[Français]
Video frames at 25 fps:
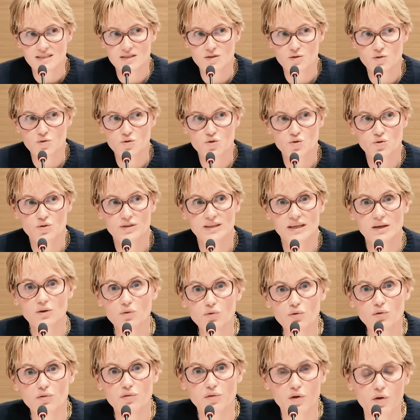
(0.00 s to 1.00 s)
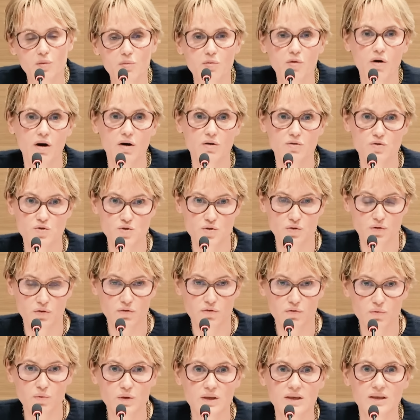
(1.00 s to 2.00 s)
ce que je découvre moi
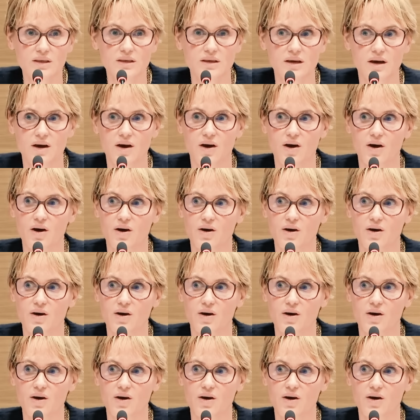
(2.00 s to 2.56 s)
aujourd'hui